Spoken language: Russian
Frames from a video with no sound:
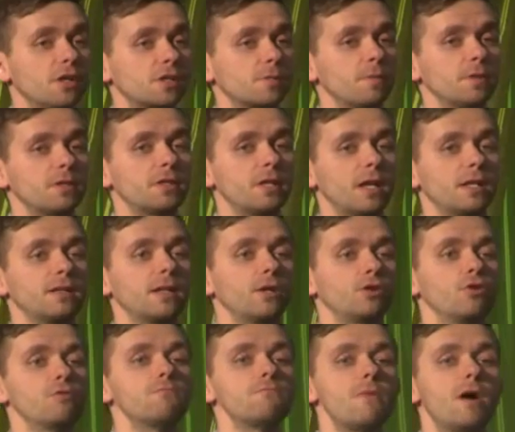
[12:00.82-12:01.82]
смотреть на
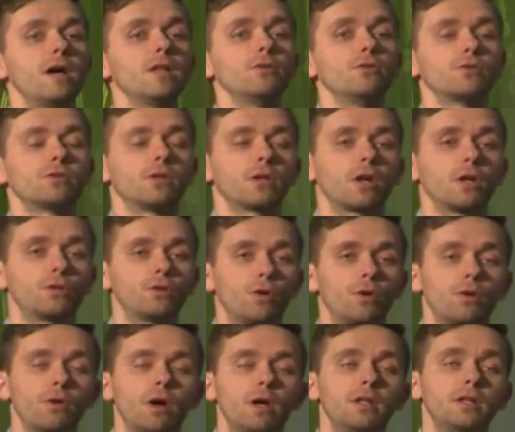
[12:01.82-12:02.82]
эту манну, за
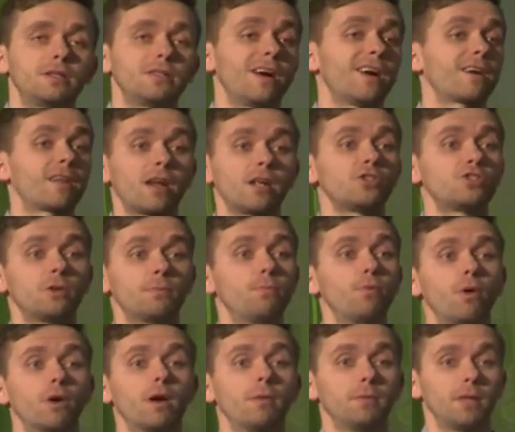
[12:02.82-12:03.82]
которую они так раньше
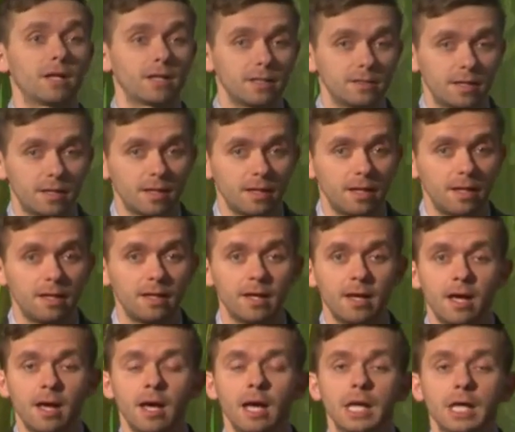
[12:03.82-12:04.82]
Бога благодарили,
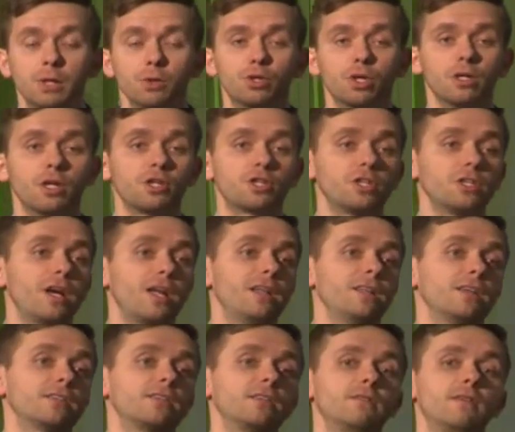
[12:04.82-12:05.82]
и уже начинали
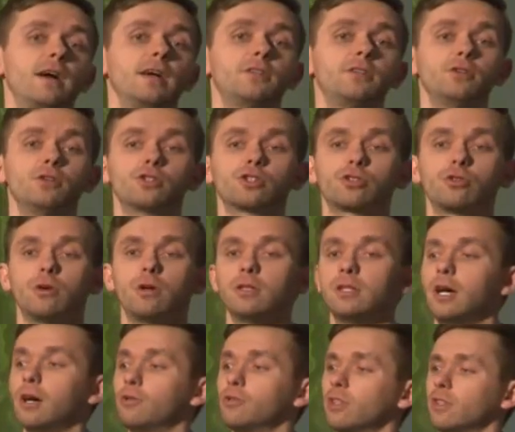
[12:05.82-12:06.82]
называть ее, что
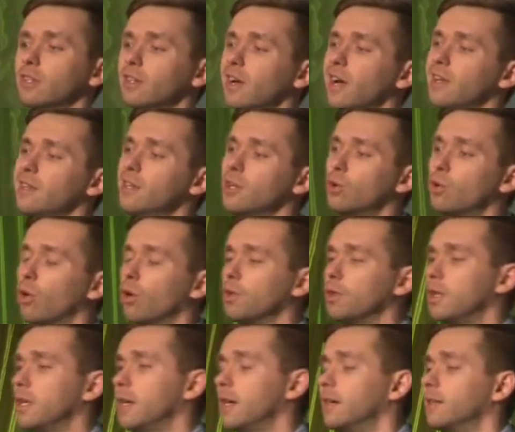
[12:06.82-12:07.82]
она уже такая
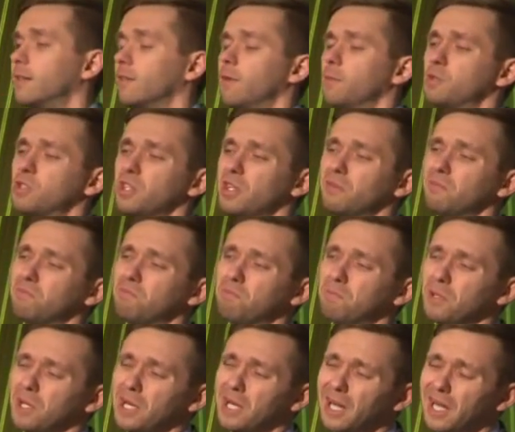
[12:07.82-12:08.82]
негодная, это вообще
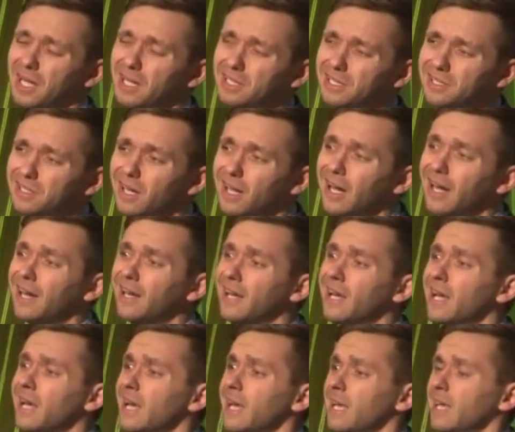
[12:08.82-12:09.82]
плохая еда.
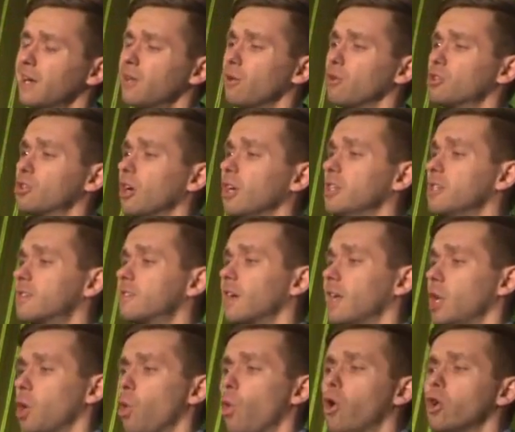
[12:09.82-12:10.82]
И, короче, они
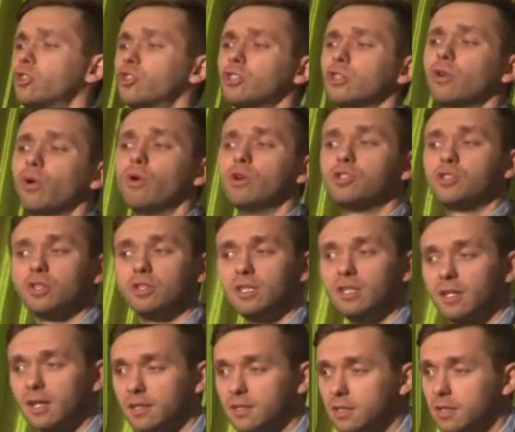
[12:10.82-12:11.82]
стали очень-очень
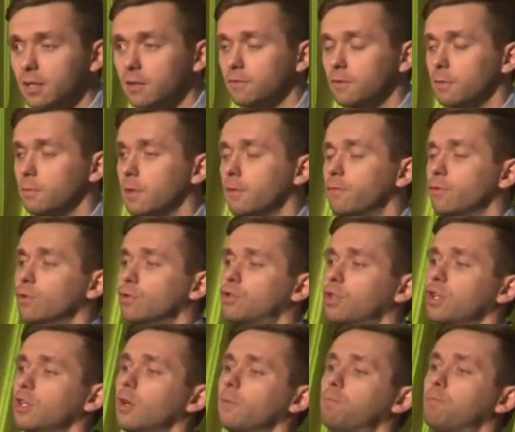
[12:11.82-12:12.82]
негативными,
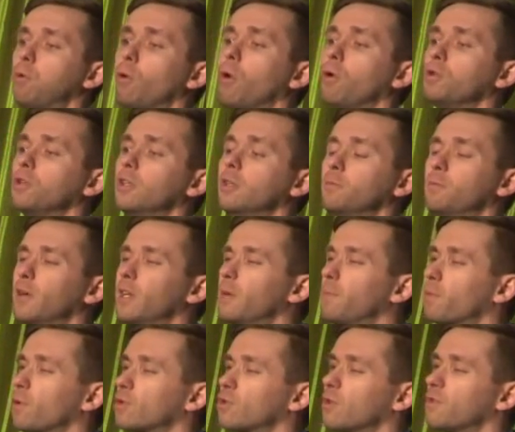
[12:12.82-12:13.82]
внутри наполнены были
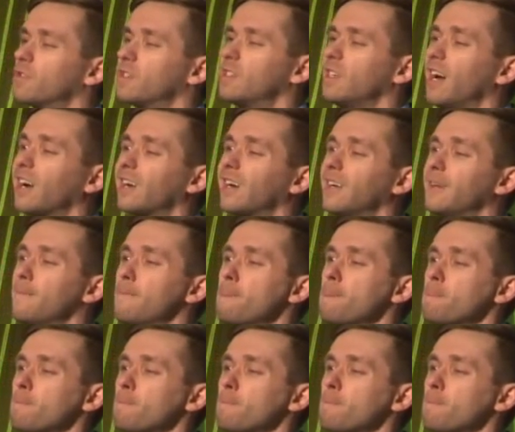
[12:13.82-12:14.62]
просто всякой